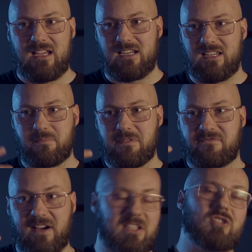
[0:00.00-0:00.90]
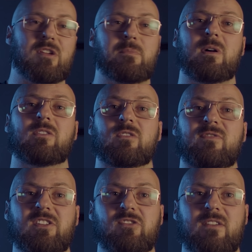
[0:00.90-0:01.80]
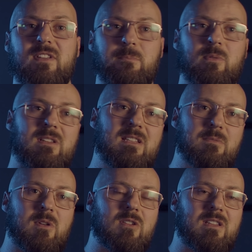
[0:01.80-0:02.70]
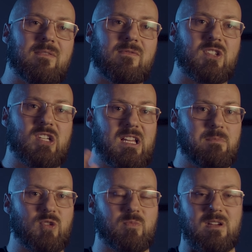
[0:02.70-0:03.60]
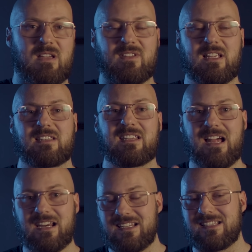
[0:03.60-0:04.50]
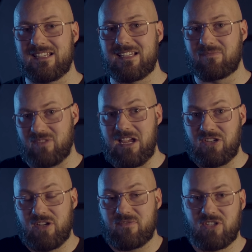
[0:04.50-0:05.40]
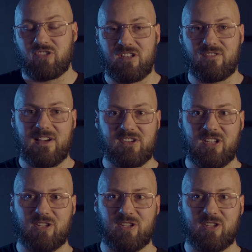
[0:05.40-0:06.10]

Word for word: Gdyby faktycznie była to twarz, to nawet pod innym kątem widzielibyśmy ewidentnie rysy tejże właśnie twarzy.